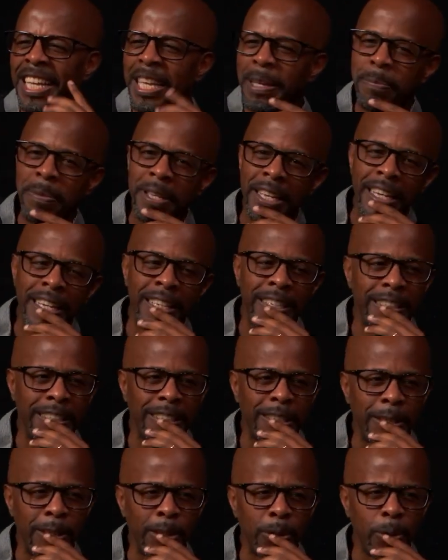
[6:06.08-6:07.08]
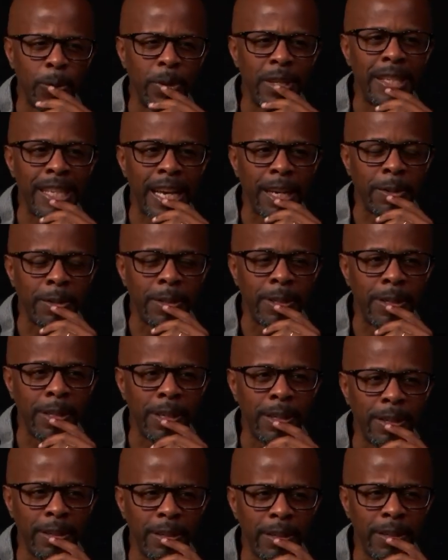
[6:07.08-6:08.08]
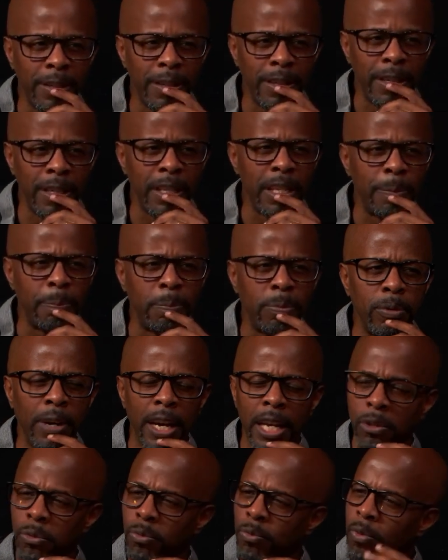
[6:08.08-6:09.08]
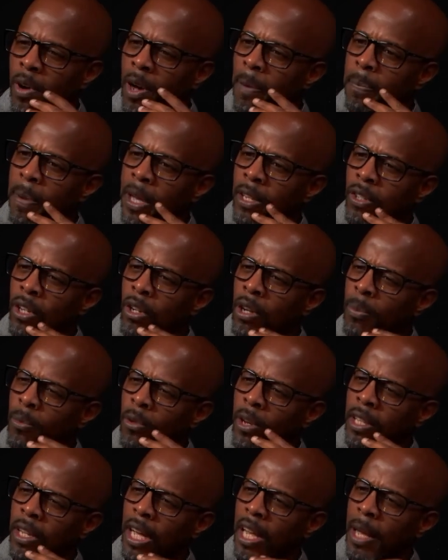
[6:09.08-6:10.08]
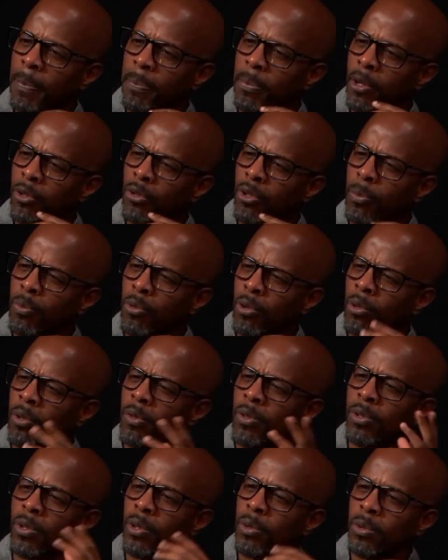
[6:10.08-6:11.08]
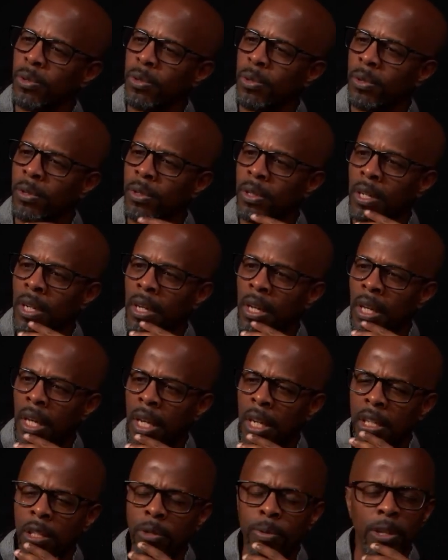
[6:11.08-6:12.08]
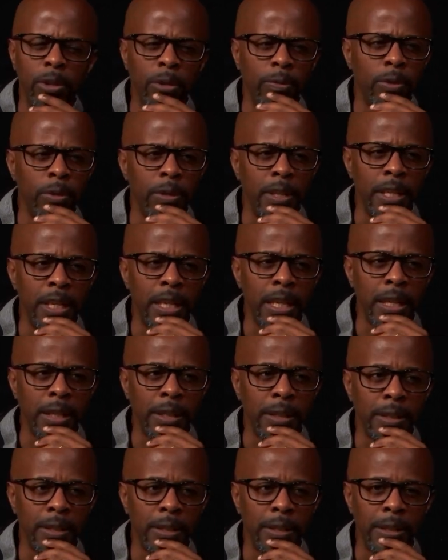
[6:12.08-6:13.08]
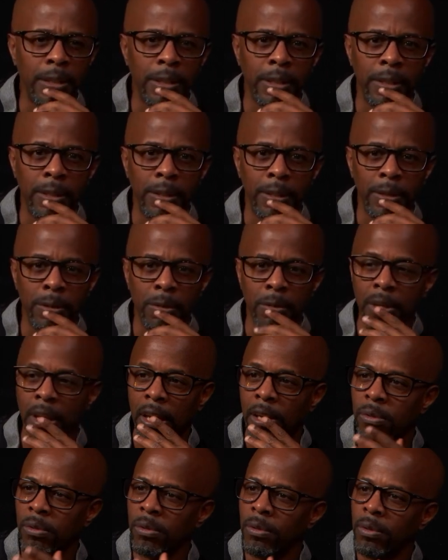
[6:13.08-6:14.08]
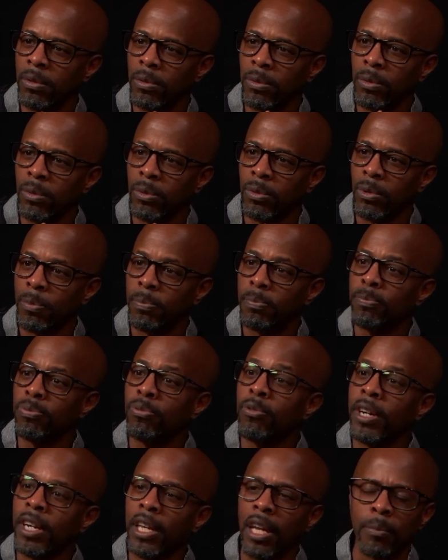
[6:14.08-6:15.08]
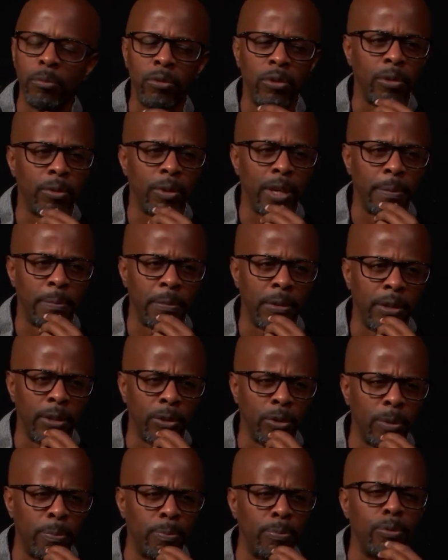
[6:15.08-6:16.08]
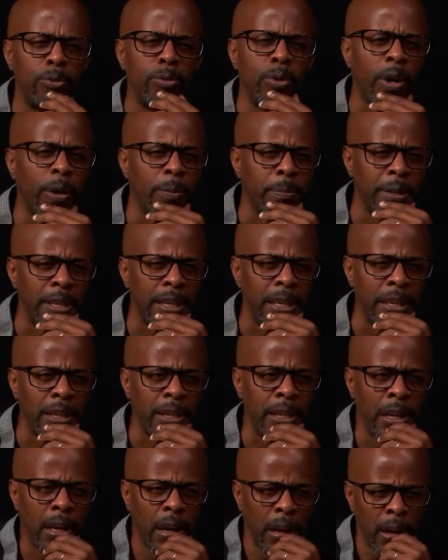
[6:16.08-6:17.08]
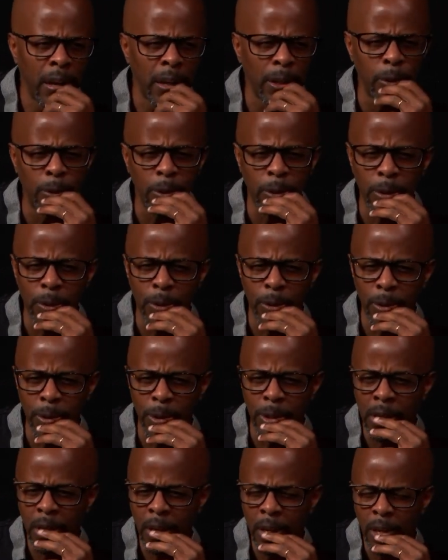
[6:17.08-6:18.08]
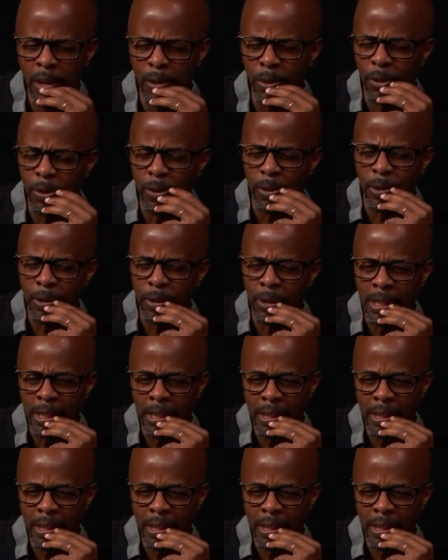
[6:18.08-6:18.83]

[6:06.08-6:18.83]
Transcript: eh bien, euh, ce désaccord, il pourrait soit passer comme une lettre à la poste et puis on trouve une solution, soit devenir euh, l'occasion de se pourrir mutuellement, de plus dormir, de, de,